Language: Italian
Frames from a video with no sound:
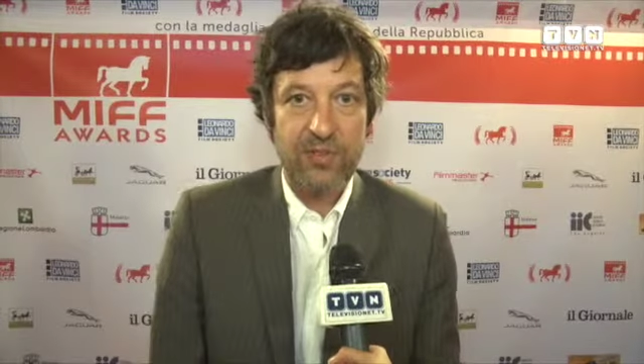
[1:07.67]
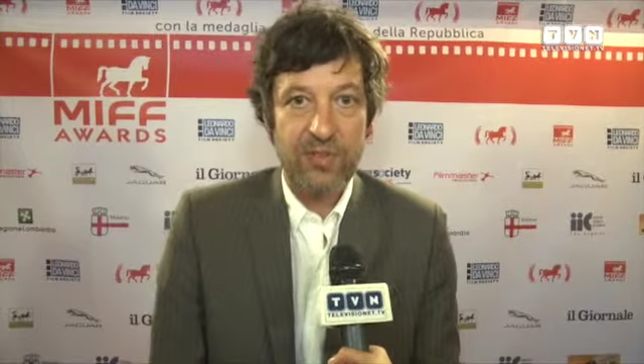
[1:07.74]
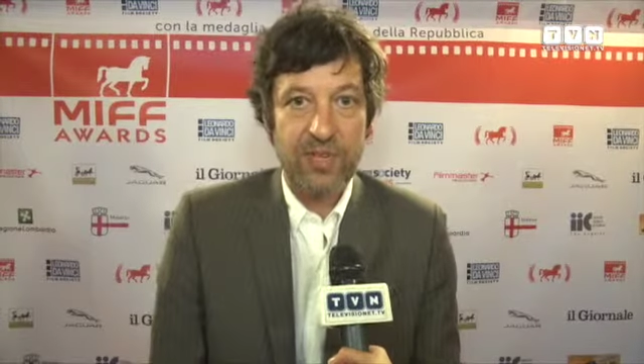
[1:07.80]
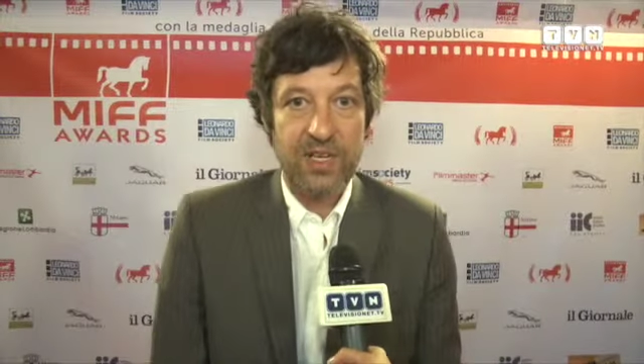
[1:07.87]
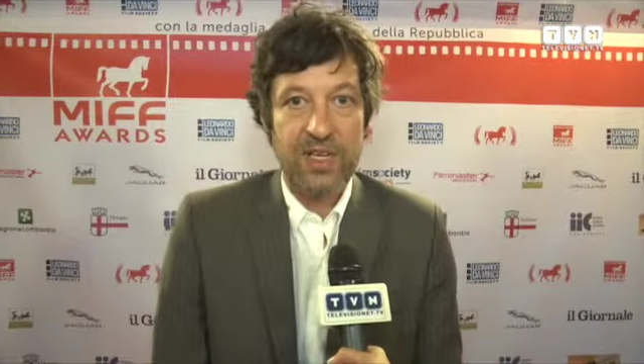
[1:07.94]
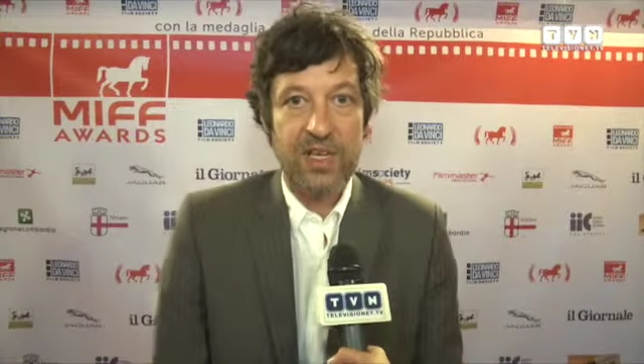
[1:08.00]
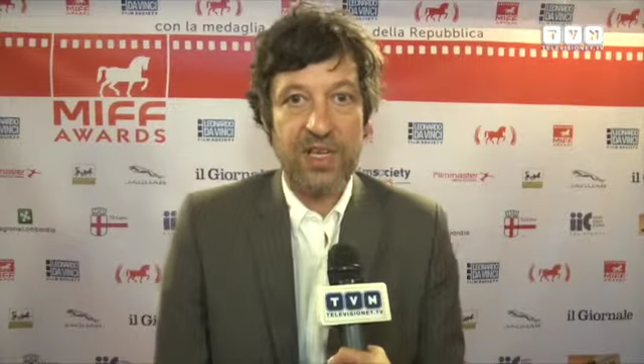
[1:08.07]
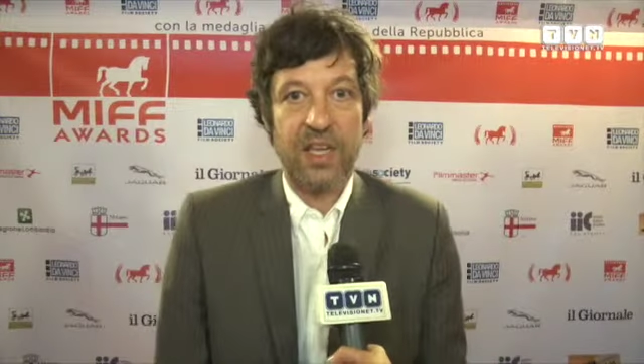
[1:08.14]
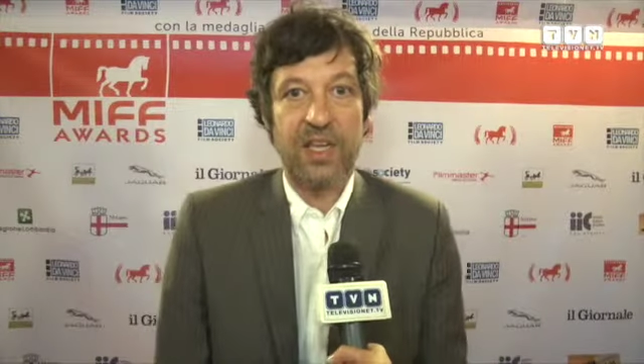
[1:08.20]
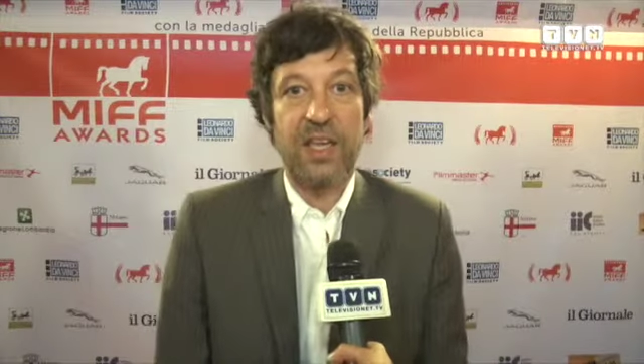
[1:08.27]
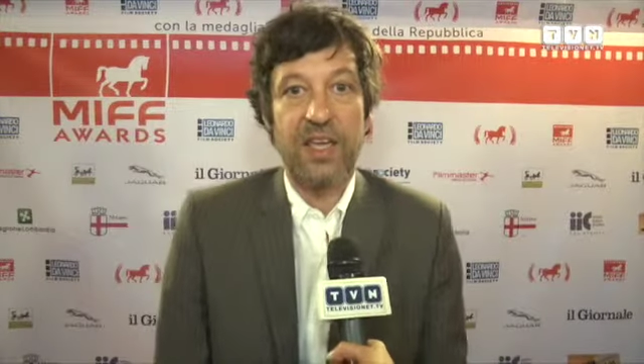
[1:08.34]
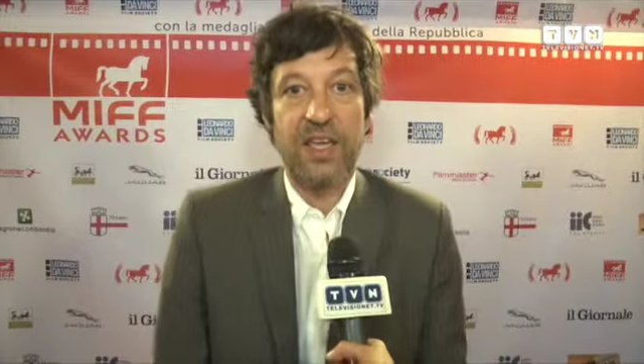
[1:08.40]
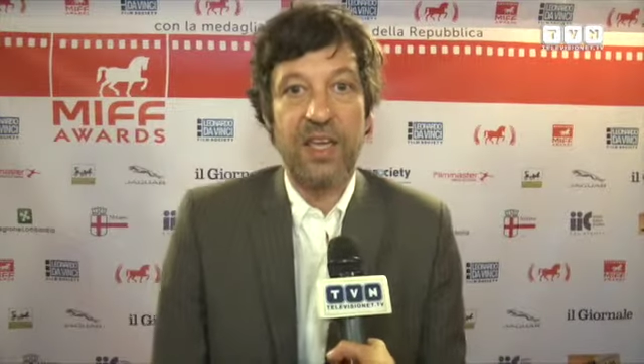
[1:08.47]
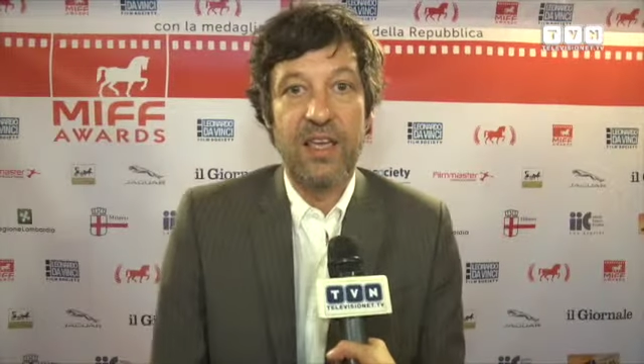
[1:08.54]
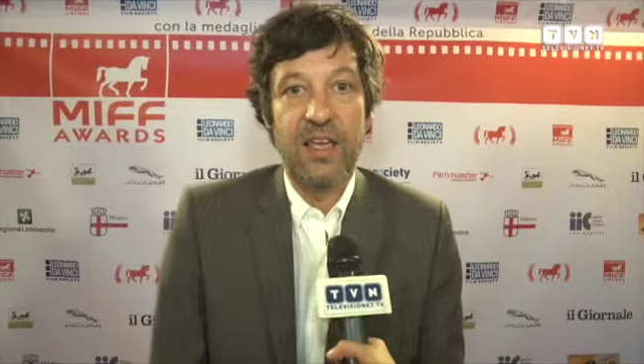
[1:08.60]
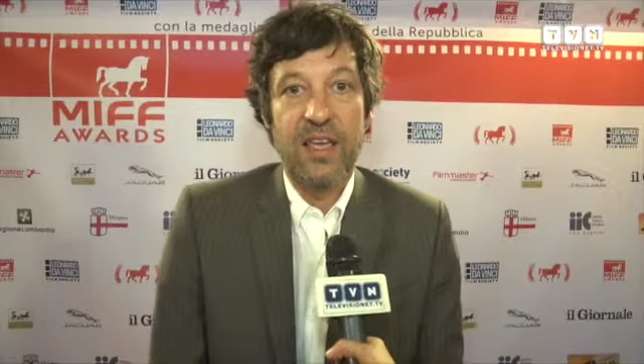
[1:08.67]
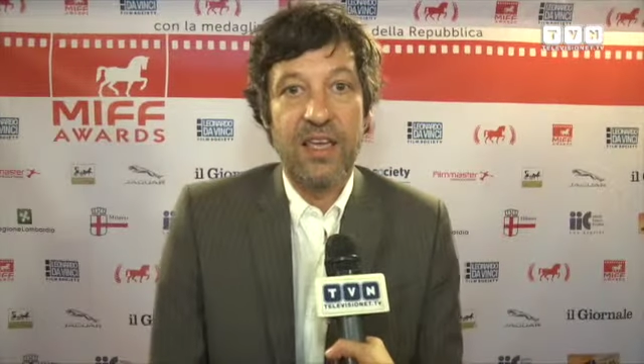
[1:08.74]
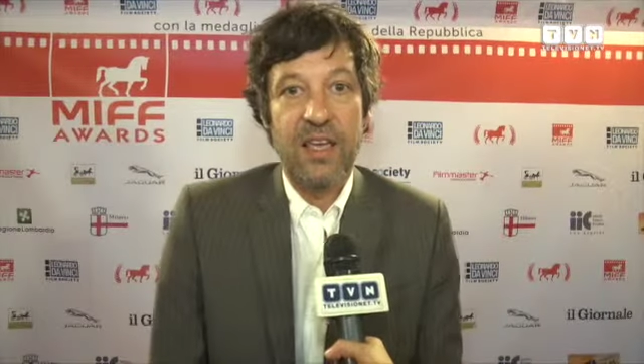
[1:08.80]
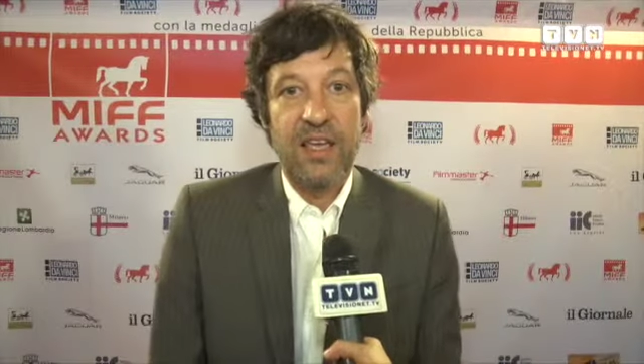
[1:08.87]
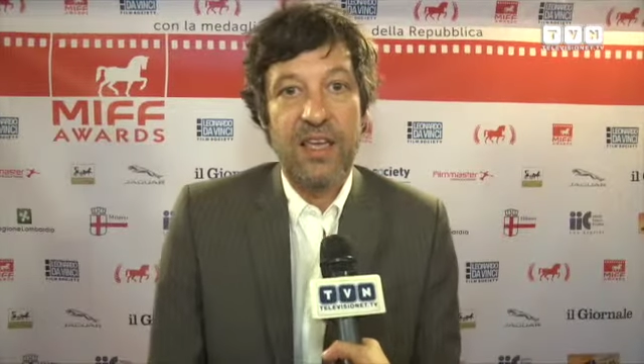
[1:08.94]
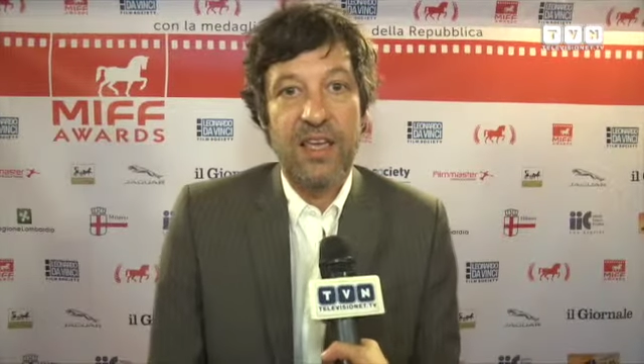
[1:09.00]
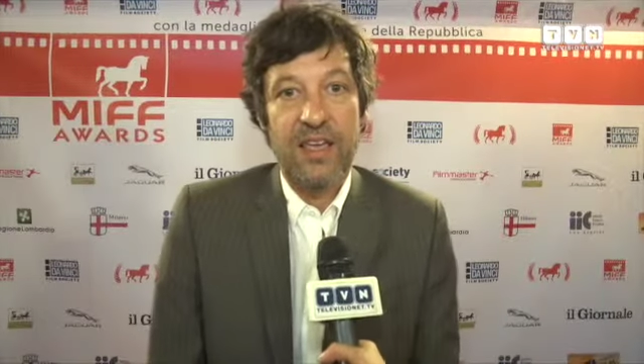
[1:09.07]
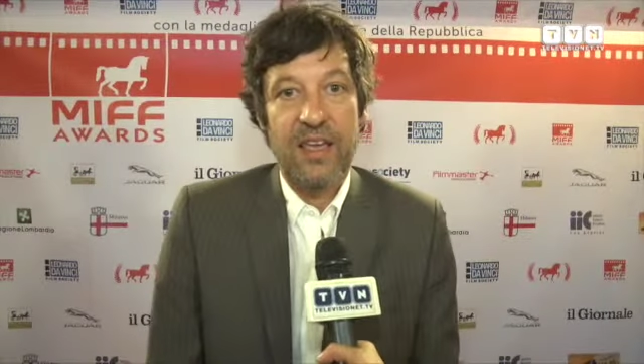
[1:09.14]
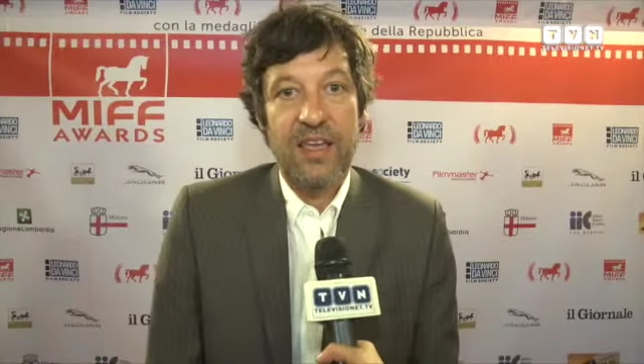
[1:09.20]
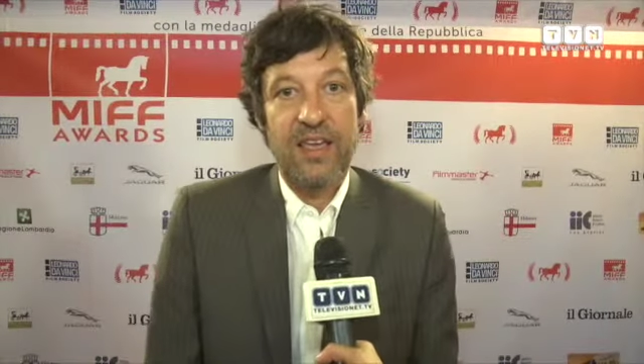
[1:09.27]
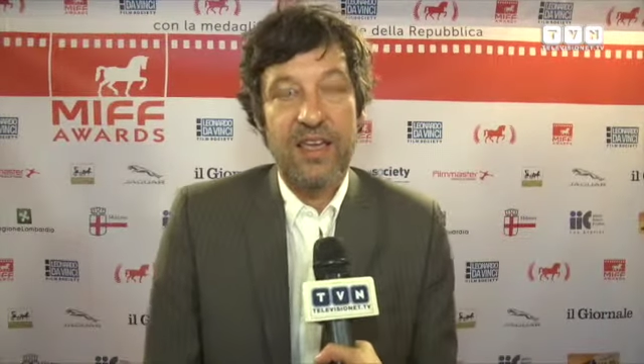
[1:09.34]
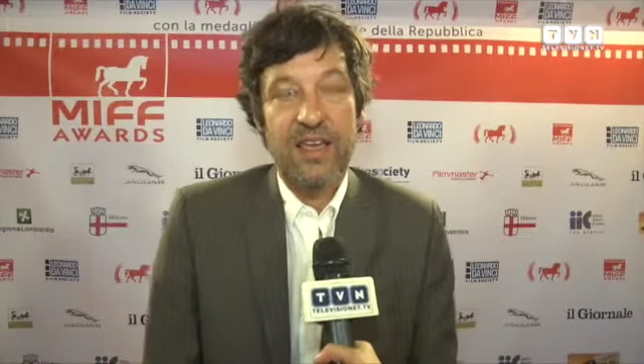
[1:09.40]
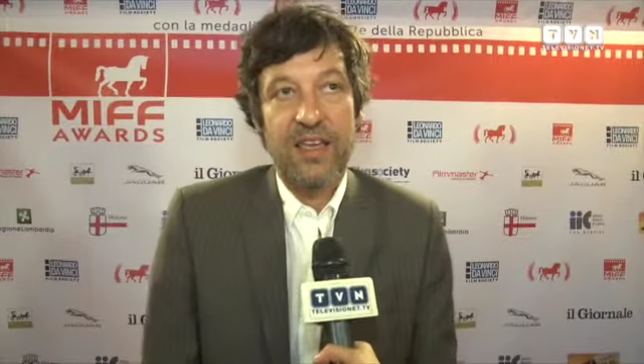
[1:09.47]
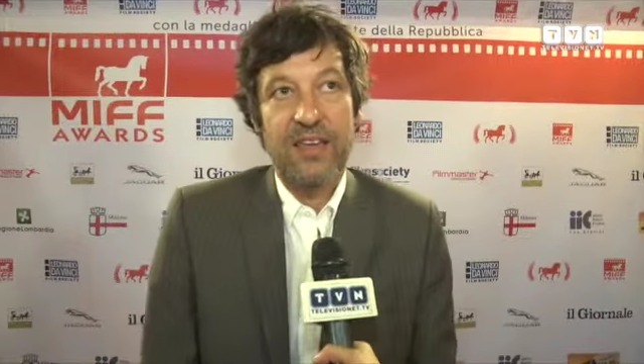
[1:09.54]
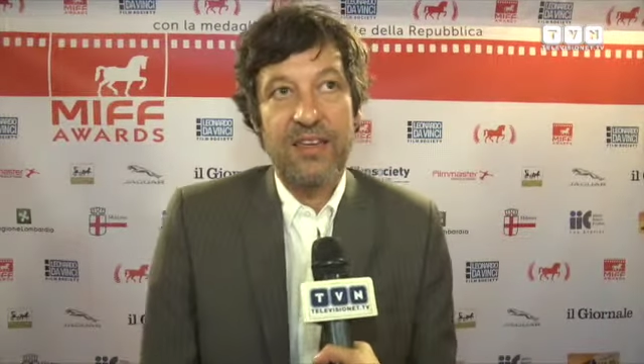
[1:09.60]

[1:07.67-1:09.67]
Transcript: perché eh,